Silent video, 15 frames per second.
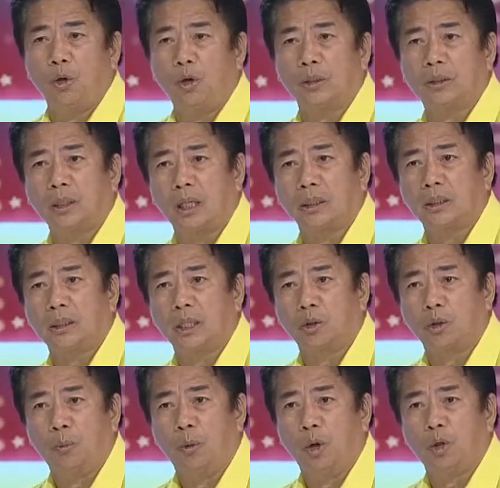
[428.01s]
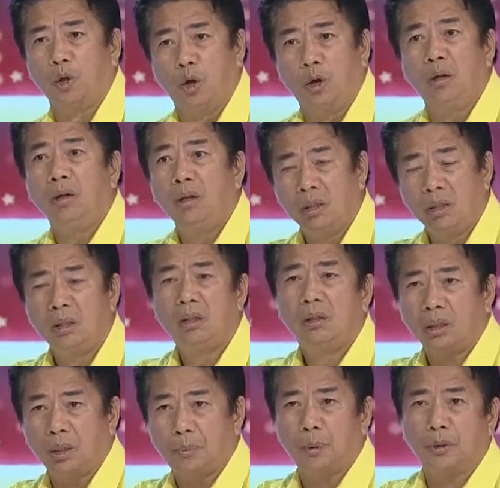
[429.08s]
ulo, saka si Sergio Bongo,
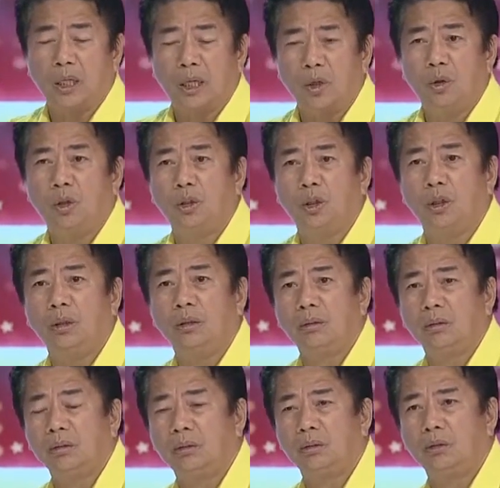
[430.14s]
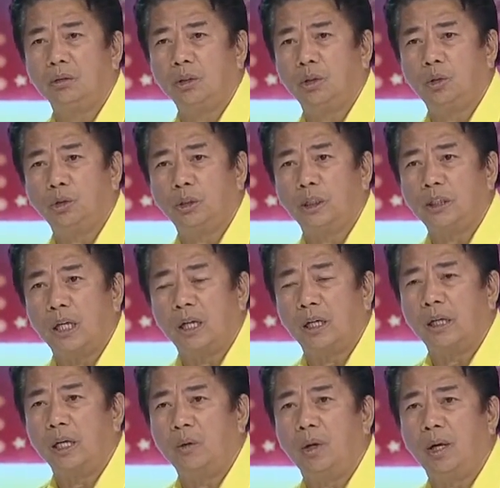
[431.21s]
nagpunta na ho doon, yun ang unang nilang
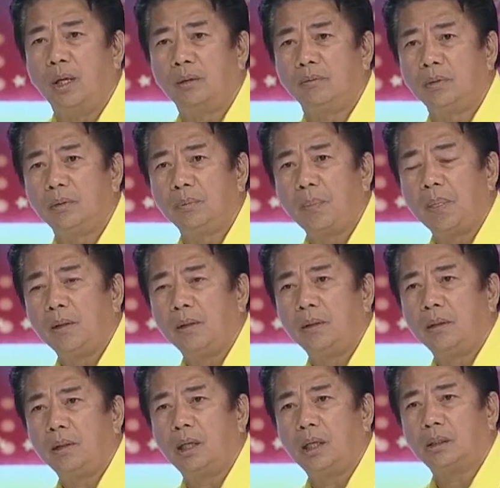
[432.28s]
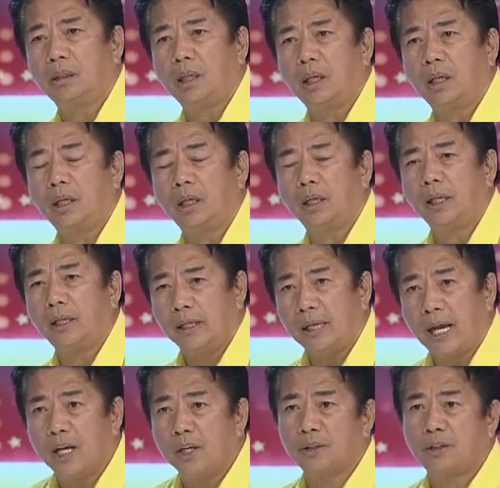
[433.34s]
ginawa, at uh, yan,
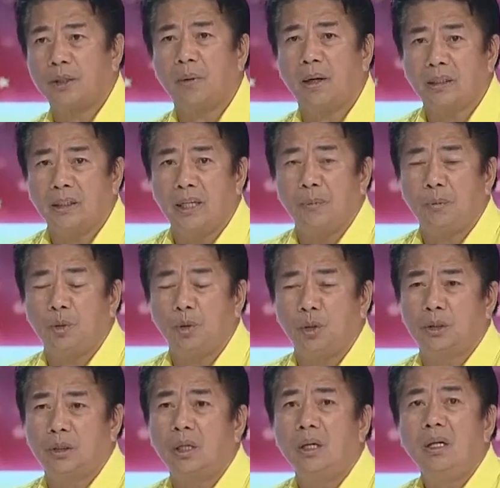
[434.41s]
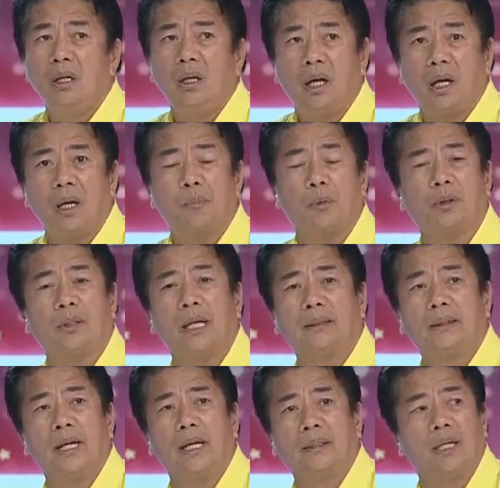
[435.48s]
inaayos na yung mga relief goods. Ang
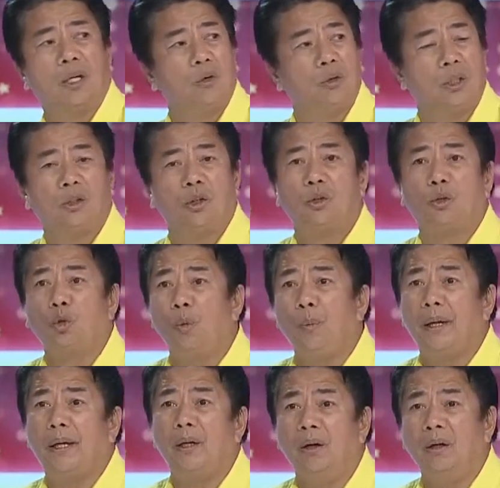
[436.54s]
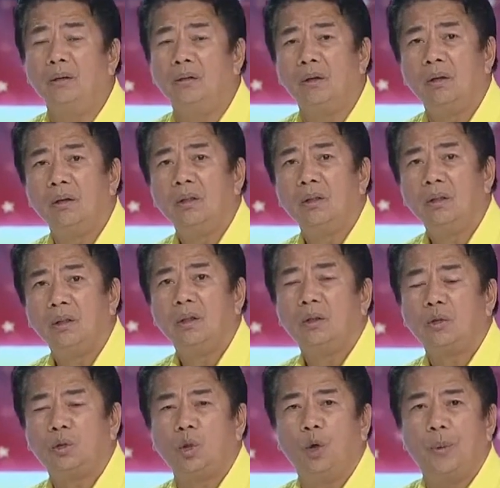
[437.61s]
importante yata, una doon, tubig, no?
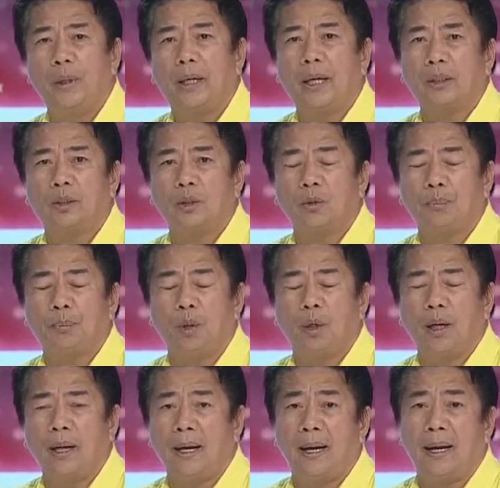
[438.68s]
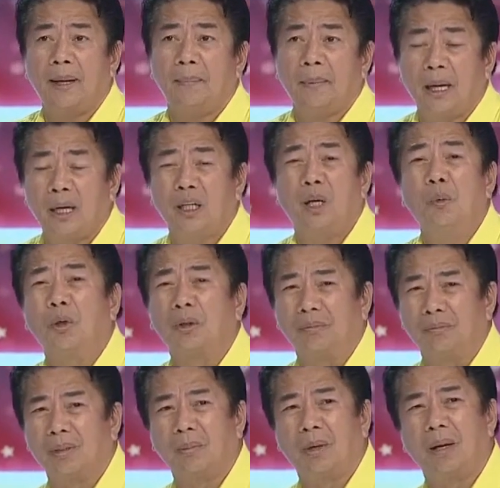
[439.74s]
Tubig at yung pong uh, mga
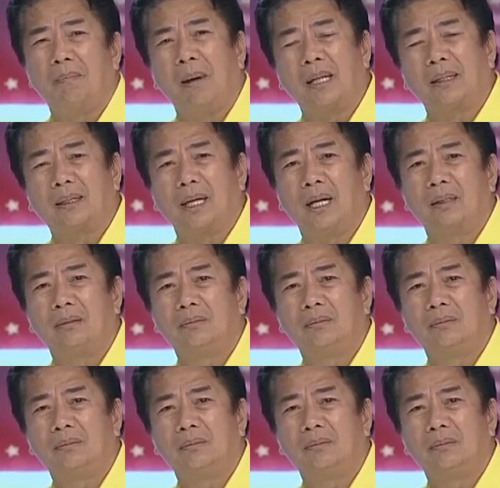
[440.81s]
gamot sa mga bata.